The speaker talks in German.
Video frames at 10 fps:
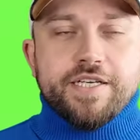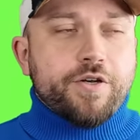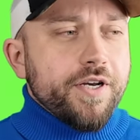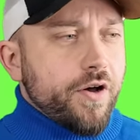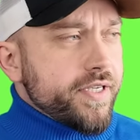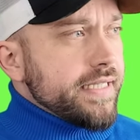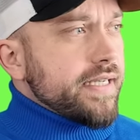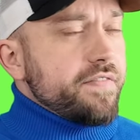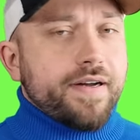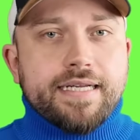Ich könnte euch jetzt
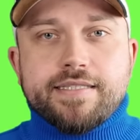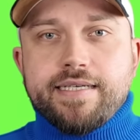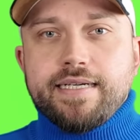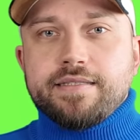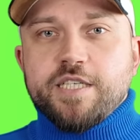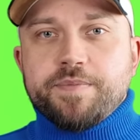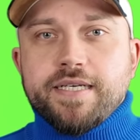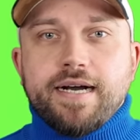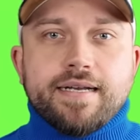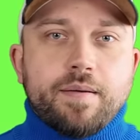einfach erzählen, ich bin
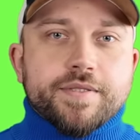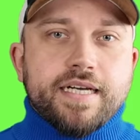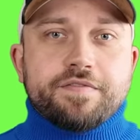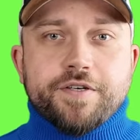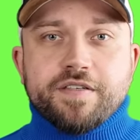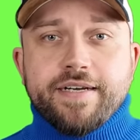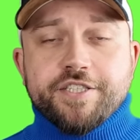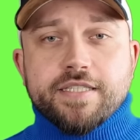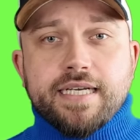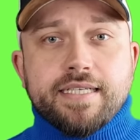gerade am Set von
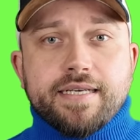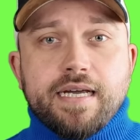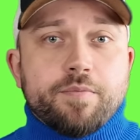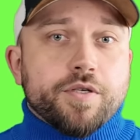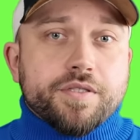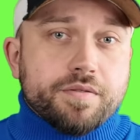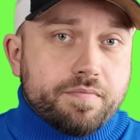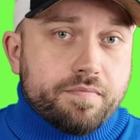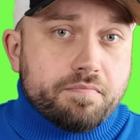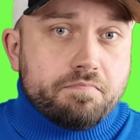Avengers Endgame und
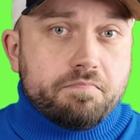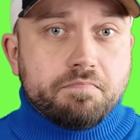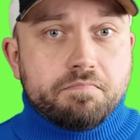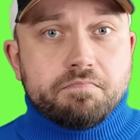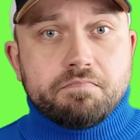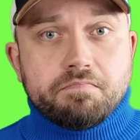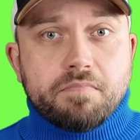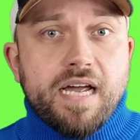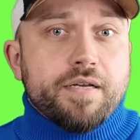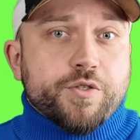
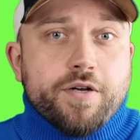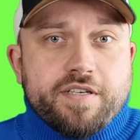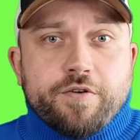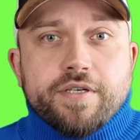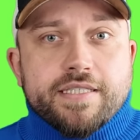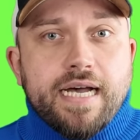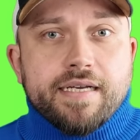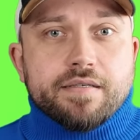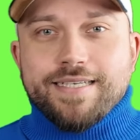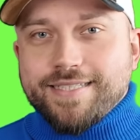ey, es könnte wirklich
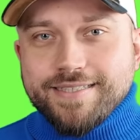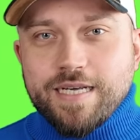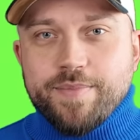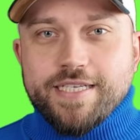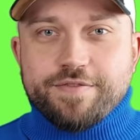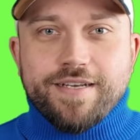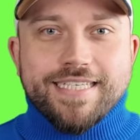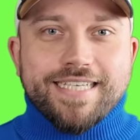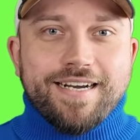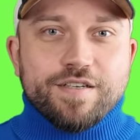sein. Das hinter mir ist
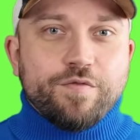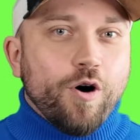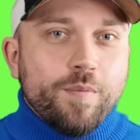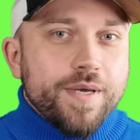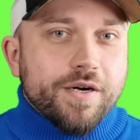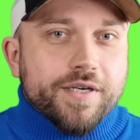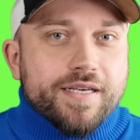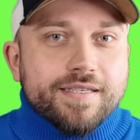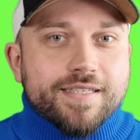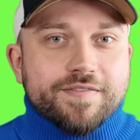vielleicht gerade Warmir oder
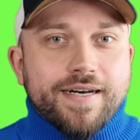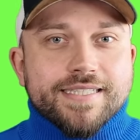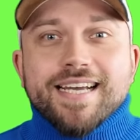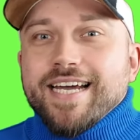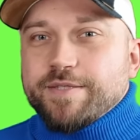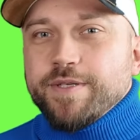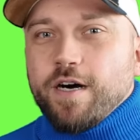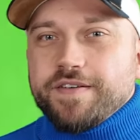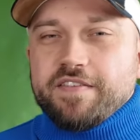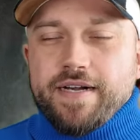irgendwas. Es würde
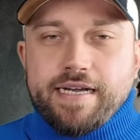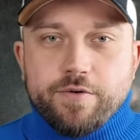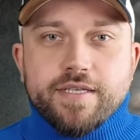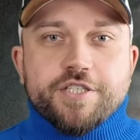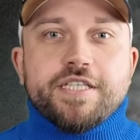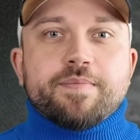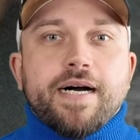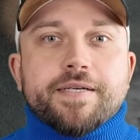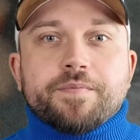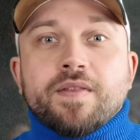auf jeden Fall keinen Unterschied
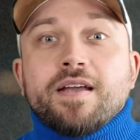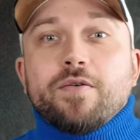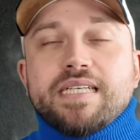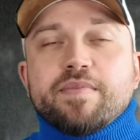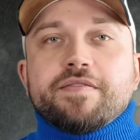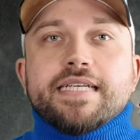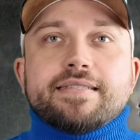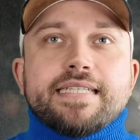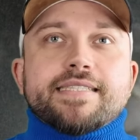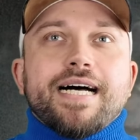machen. Und hiermit will ich
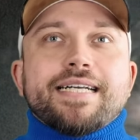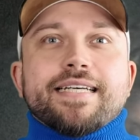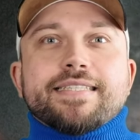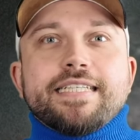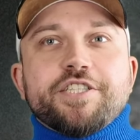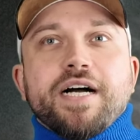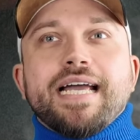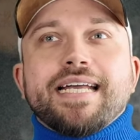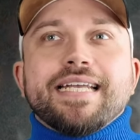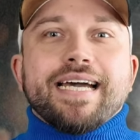nicht sagen, dass
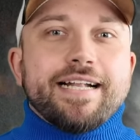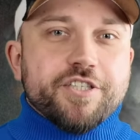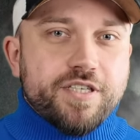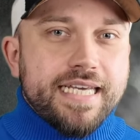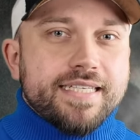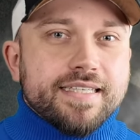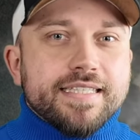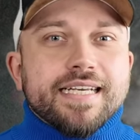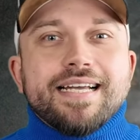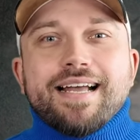CGI generell schlecht
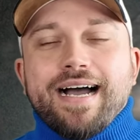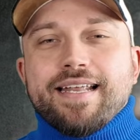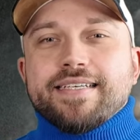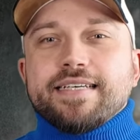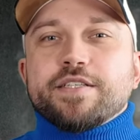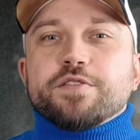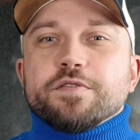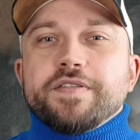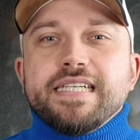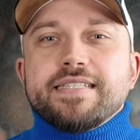ist, allerdings zu
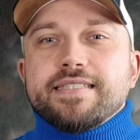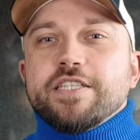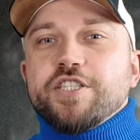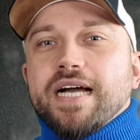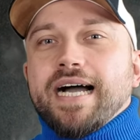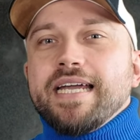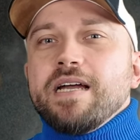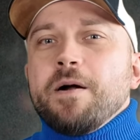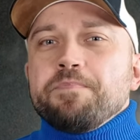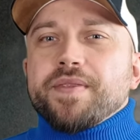viel
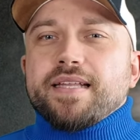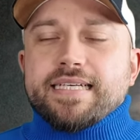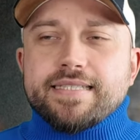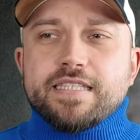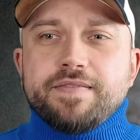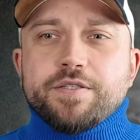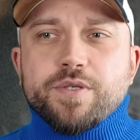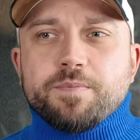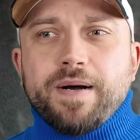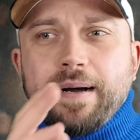CGI. Das ist wie so
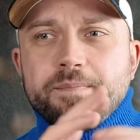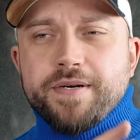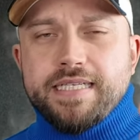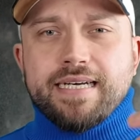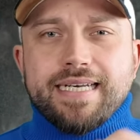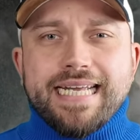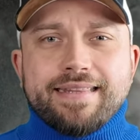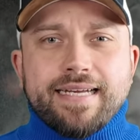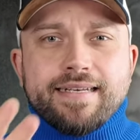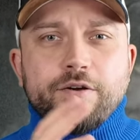eine Pampe, die dann
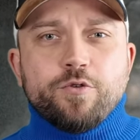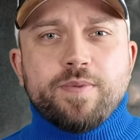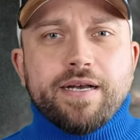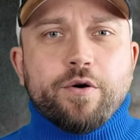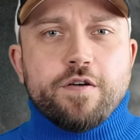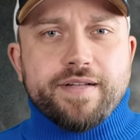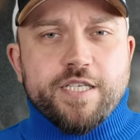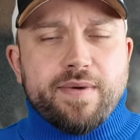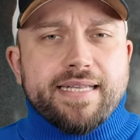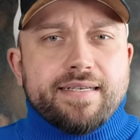ineinander überläuft.
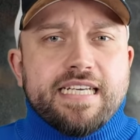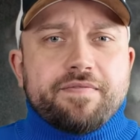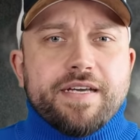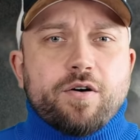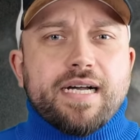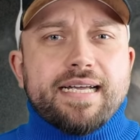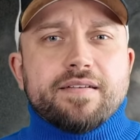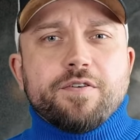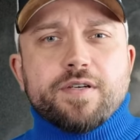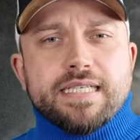Also man hat dann irgendwie auch
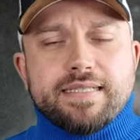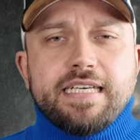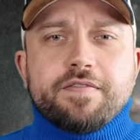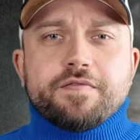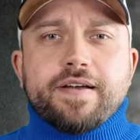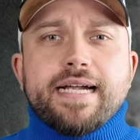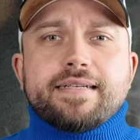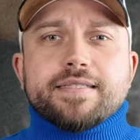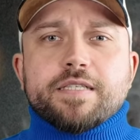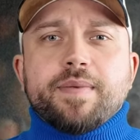keine wirklichen
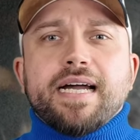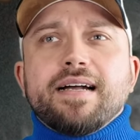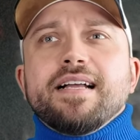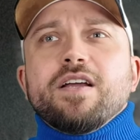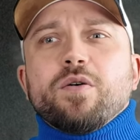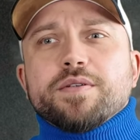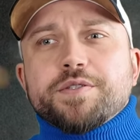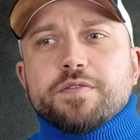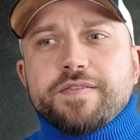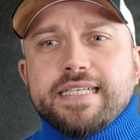Tiefenverhältnisse mehr und
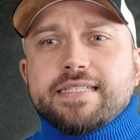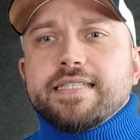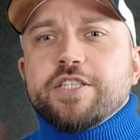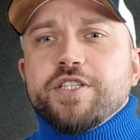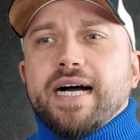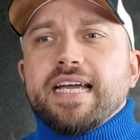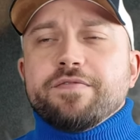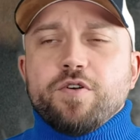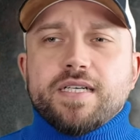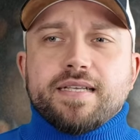zu viel CGI
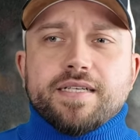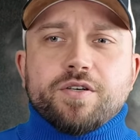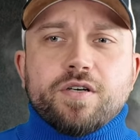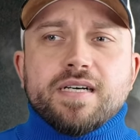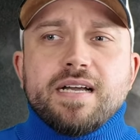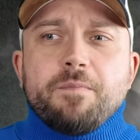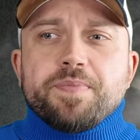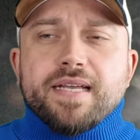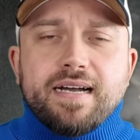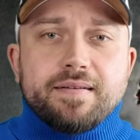wirkt dann doch,
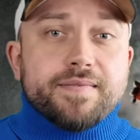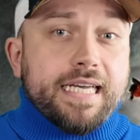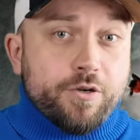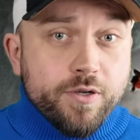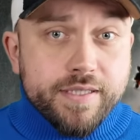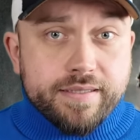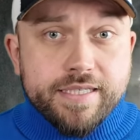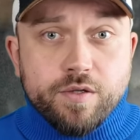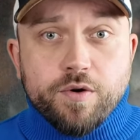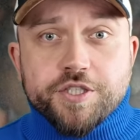sehr
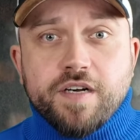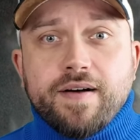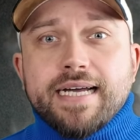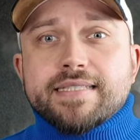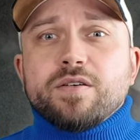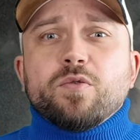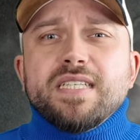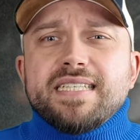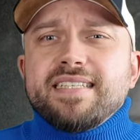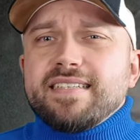künstlich logischerweise
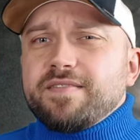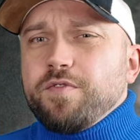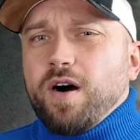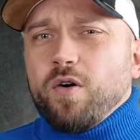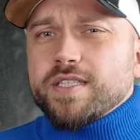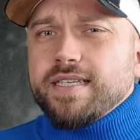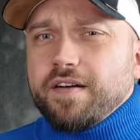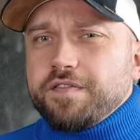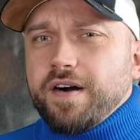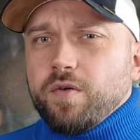und irgendwo auch
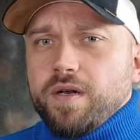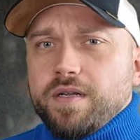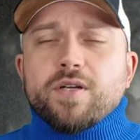sehr faul.